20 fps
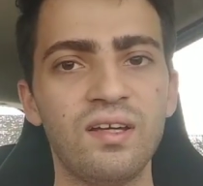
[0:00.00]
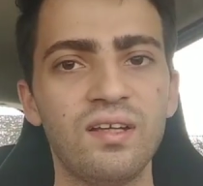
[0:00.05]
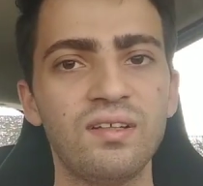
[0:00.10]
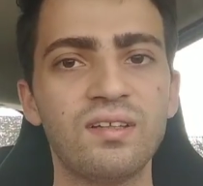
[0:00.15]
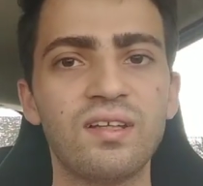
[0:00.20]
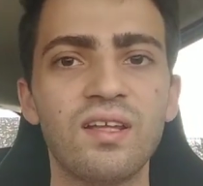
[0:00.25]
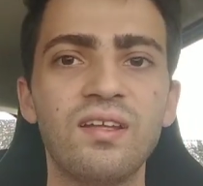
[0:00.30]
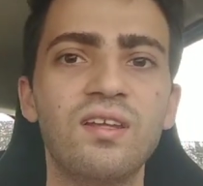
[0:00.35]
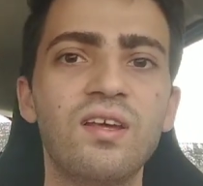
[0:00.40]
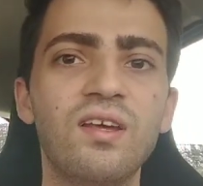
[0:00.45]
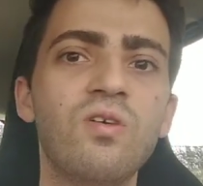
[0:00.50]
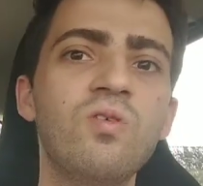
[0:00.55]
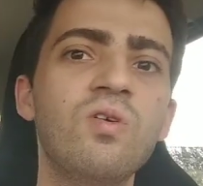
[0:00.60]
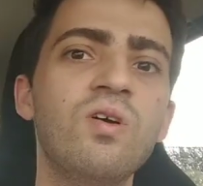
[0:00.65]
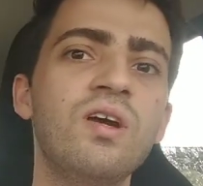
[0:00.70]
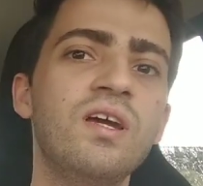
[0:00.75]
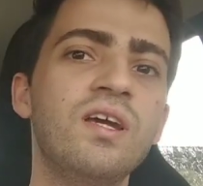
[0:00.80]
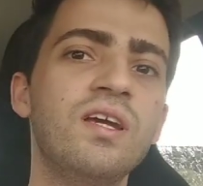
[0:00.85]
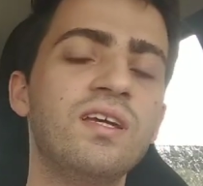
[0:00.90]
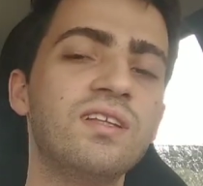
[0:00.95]
entendeu?
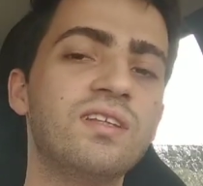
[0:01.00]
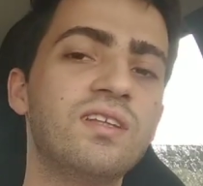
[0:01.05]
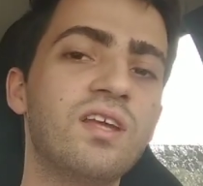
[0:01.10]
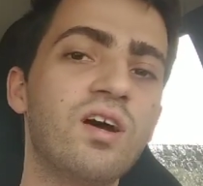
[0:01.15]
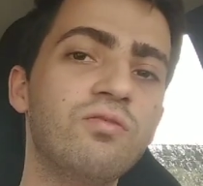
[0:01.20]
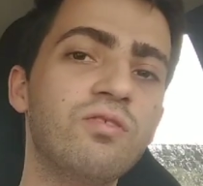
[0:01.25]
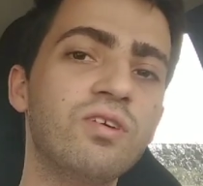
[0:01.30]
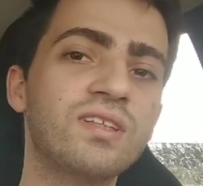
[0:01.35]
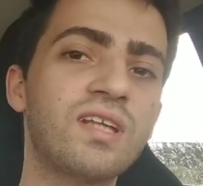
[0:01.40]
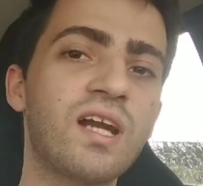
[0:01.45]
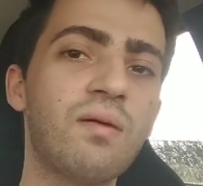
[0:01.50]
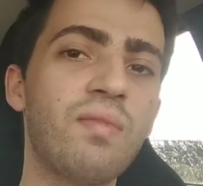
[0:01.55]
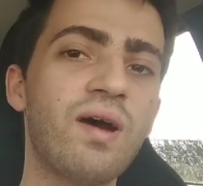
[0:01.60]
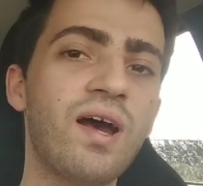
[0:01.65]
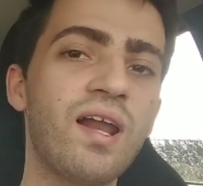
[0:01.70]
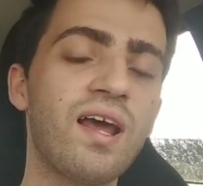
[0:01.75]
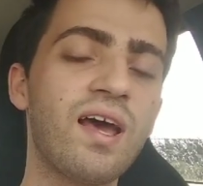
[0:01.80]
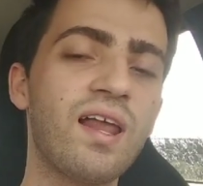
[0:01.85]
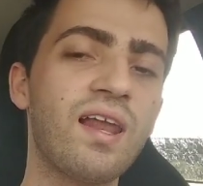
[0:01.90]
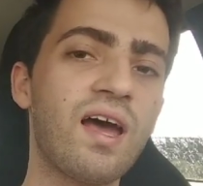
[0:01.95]
Então vou
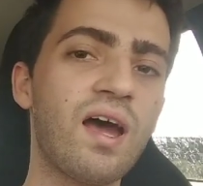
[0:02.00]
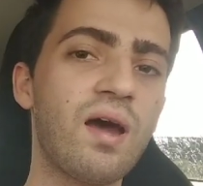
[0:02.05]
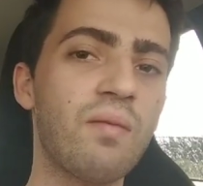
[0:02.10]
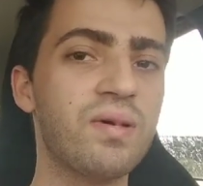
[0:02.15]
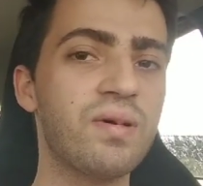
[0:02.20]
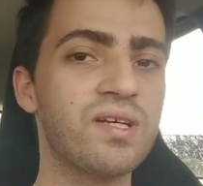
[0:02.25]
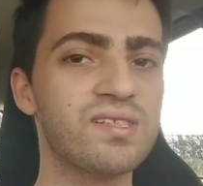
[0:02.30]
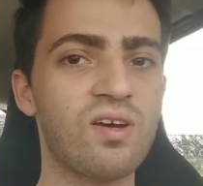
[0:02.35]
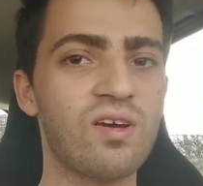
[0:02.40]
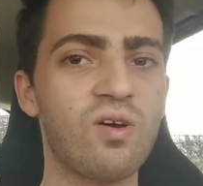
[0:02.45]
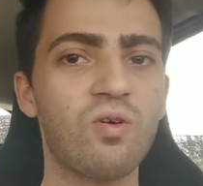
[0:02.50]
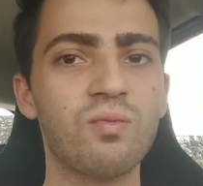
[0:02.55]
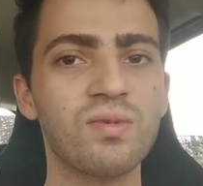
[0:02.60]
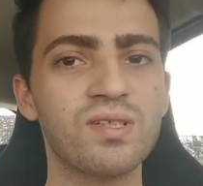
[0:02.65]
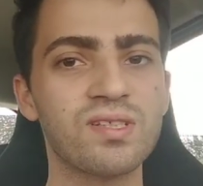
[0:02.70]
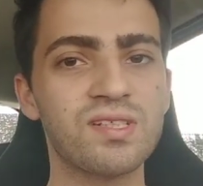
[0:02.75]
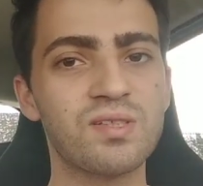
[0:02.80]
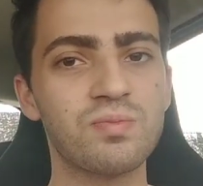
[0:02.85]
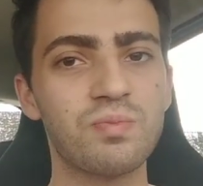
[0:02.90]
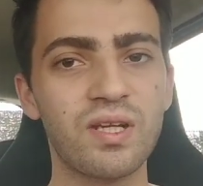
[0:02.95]
trabalhar lá, passar
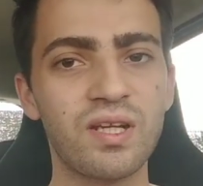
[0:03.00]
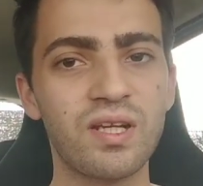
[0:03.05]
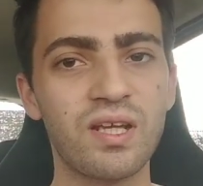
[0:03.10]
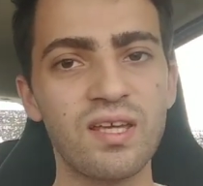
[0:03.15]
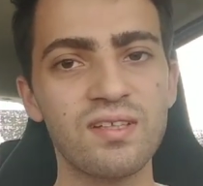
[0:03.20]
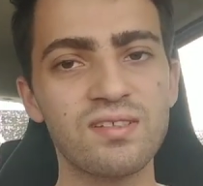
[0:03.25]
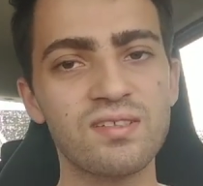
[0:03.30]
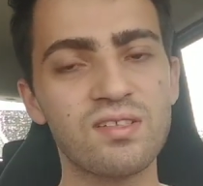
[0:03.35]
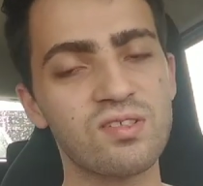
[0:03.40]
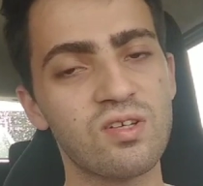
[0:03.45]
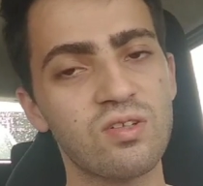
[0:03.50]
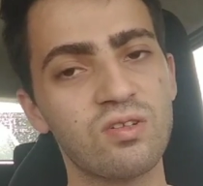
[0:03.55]
algumas experiências.